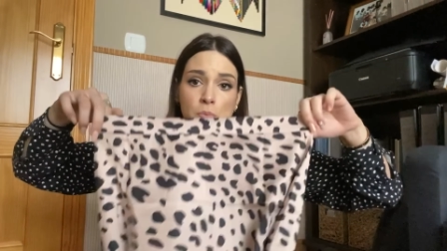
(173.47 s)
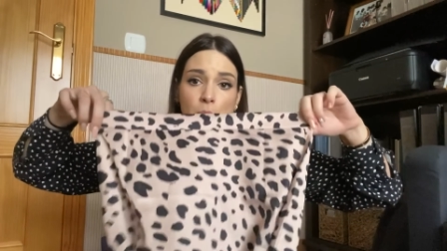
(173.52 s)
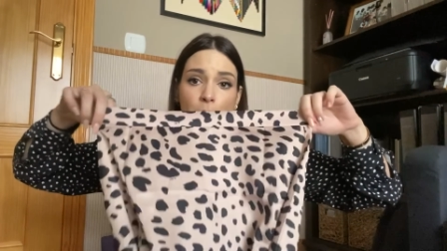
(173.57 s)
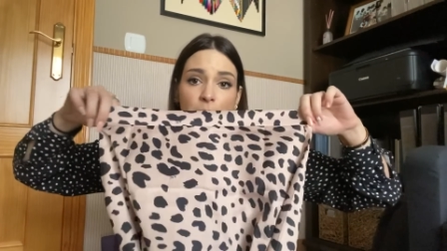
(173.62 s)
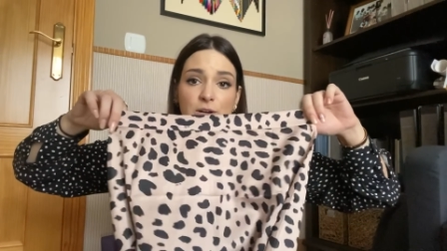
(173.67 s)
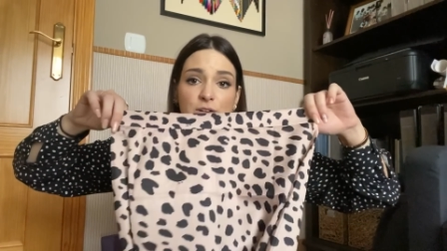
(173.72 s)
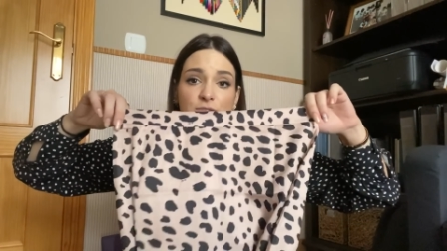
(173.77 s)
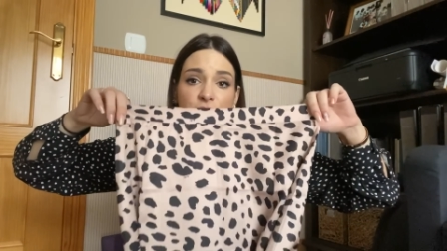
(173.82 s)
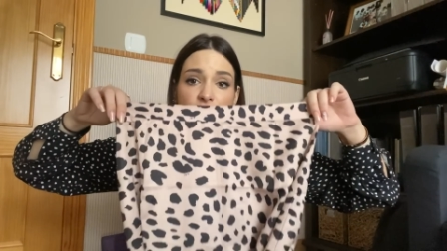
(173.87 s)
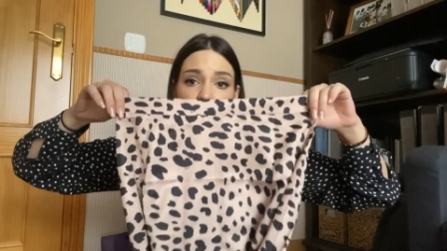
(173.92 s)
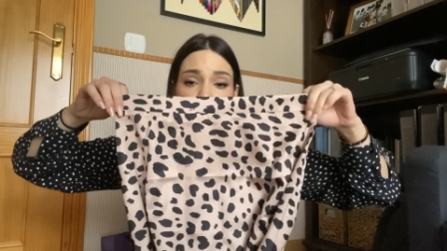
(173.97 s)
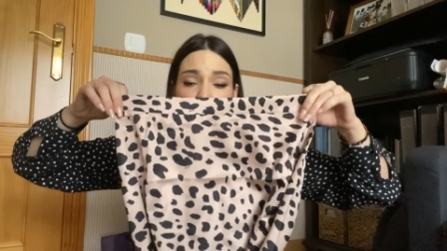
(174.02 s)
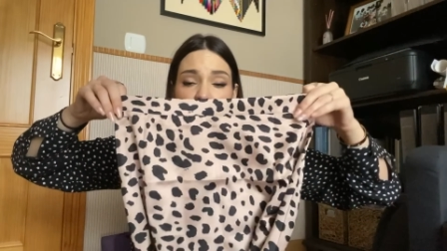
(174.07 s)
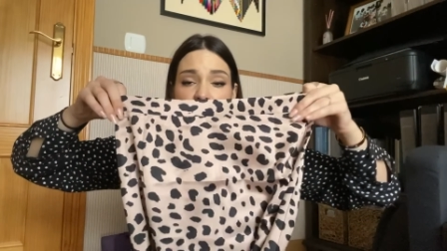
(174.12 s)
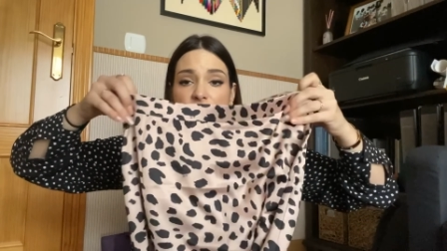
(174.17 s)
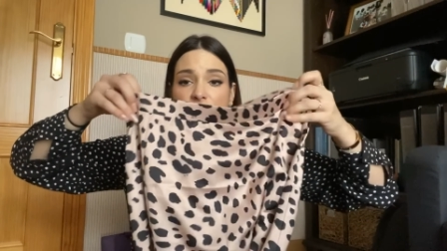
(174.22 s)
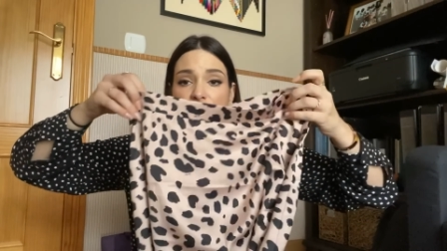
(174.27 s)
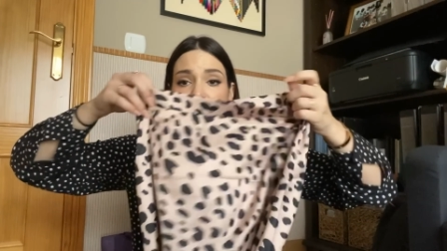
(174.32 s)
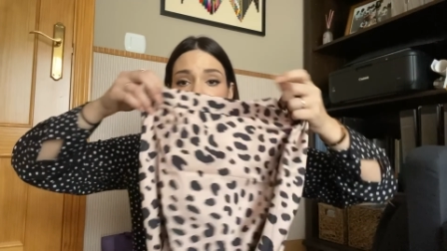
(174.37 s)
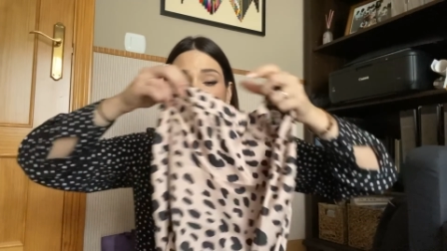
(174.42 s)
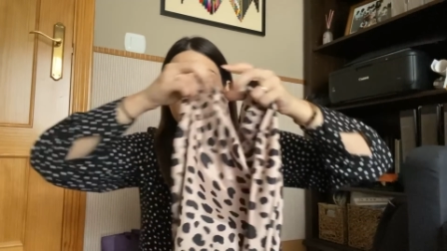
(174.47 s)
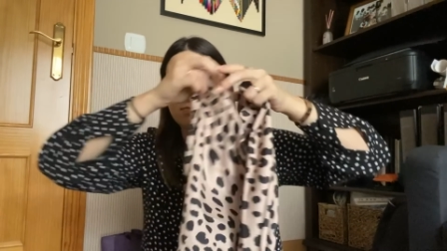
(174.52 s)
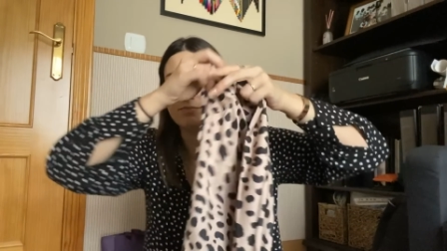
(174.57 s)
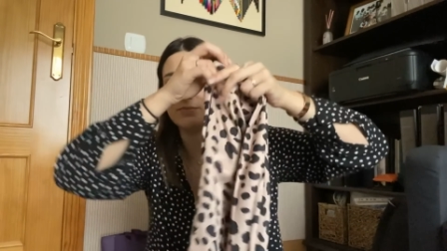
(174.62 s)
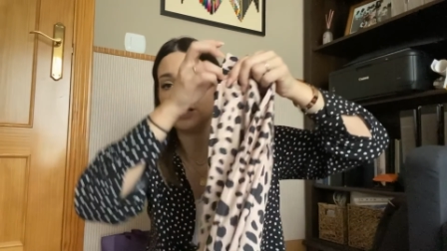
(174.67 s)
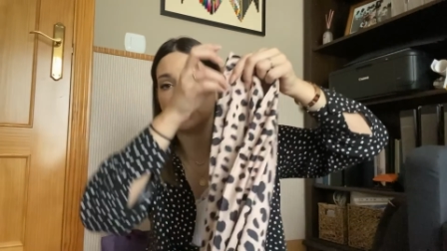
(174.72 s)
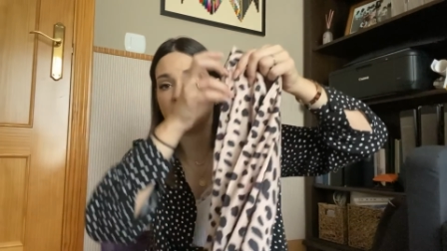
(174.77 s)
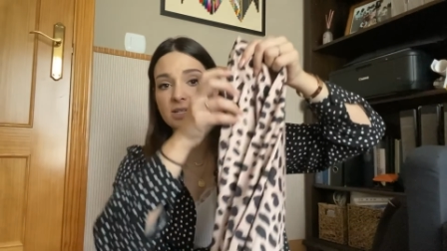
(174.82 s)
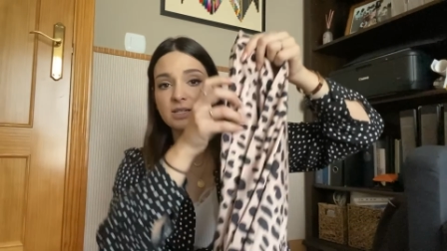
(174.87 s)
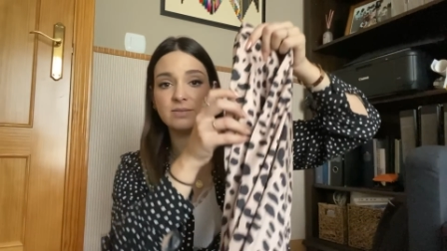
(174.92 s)
pero esta no, esta es de,
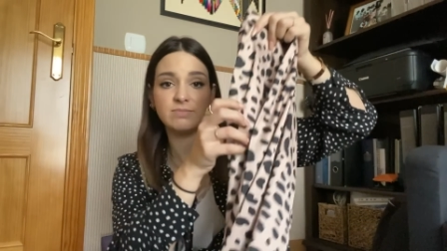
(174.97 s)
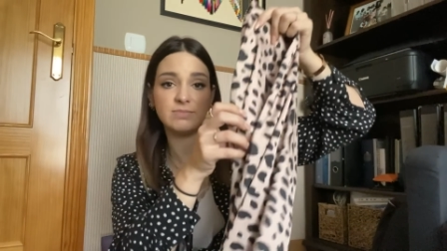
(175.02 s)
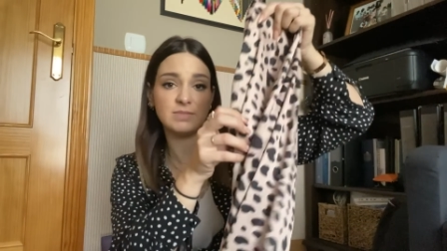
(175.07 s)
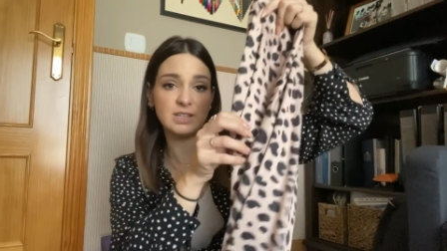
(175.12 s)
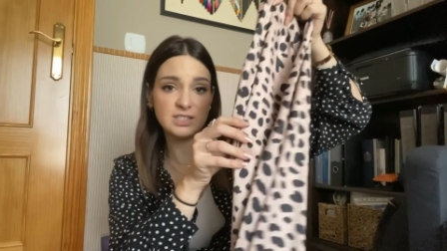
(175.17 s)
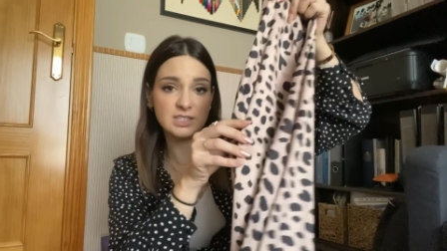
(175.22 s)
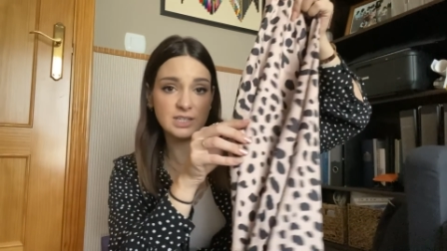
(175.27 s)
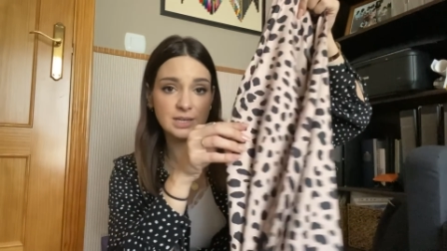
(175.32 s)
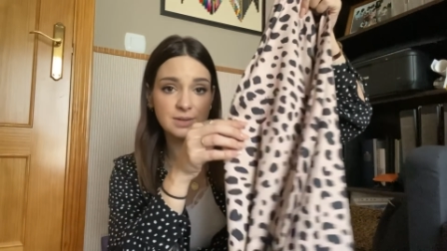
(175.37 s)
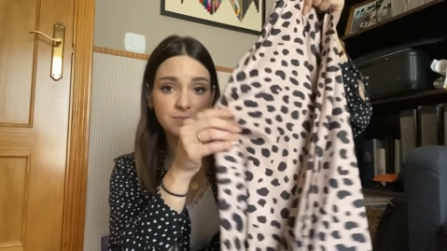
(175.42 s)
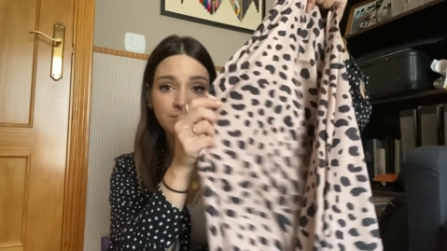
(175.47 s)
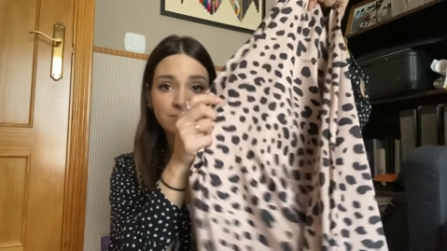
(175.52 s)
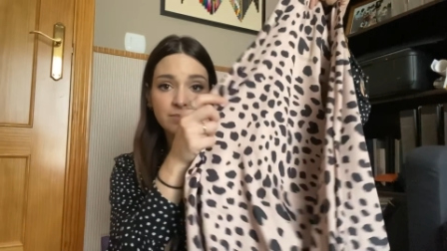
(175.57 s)
de,